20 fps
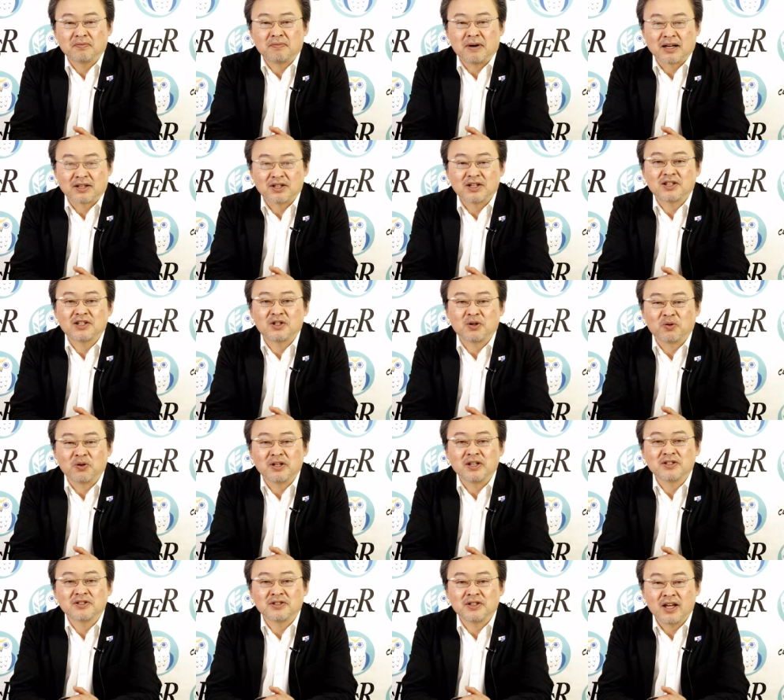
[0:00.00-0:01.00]
まあ、聞き
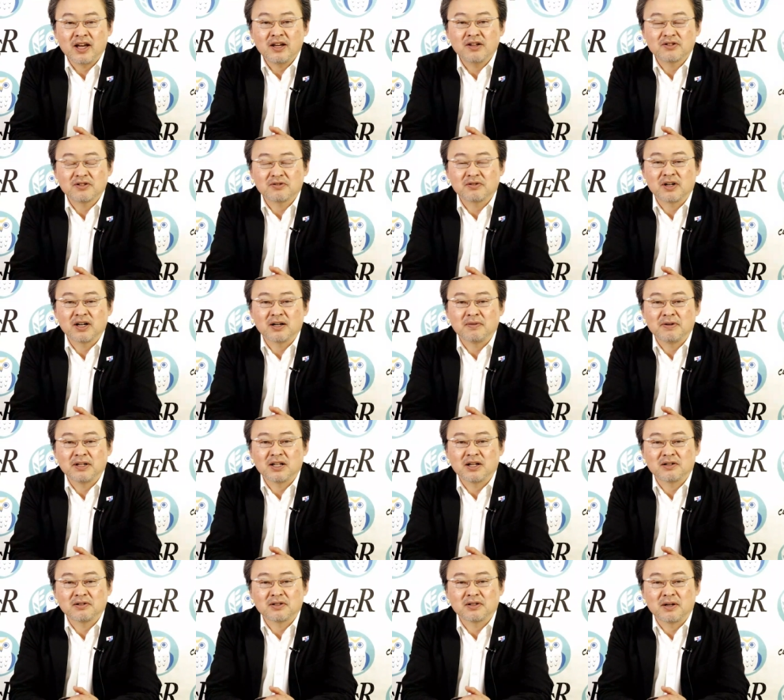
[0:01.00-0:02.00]
取りですねそれからま
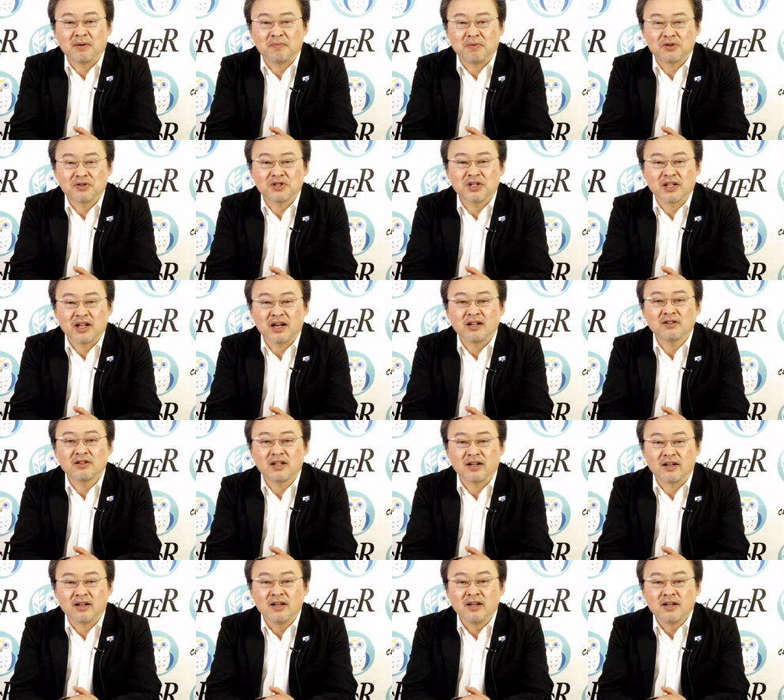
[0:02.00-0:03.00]
だ脱北者に会っ
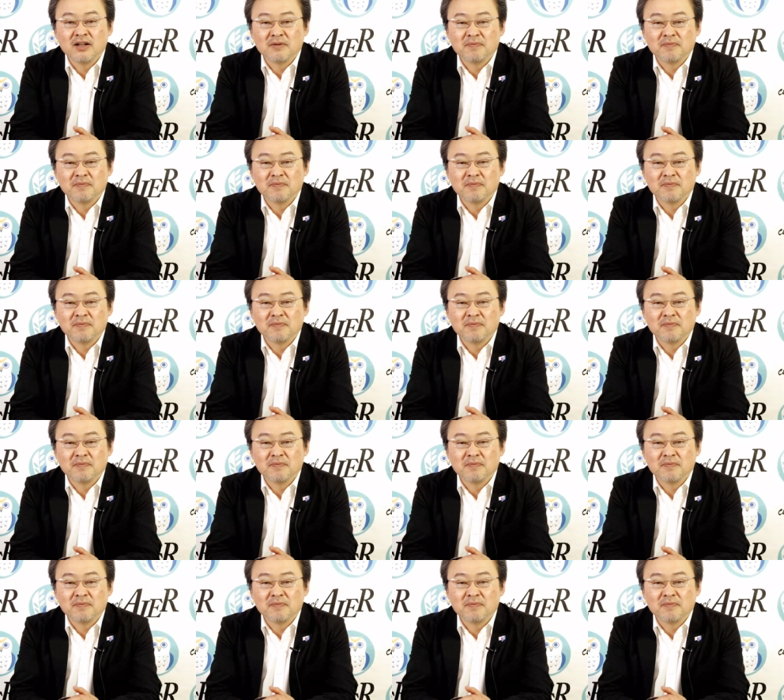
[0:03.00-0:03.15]
たり、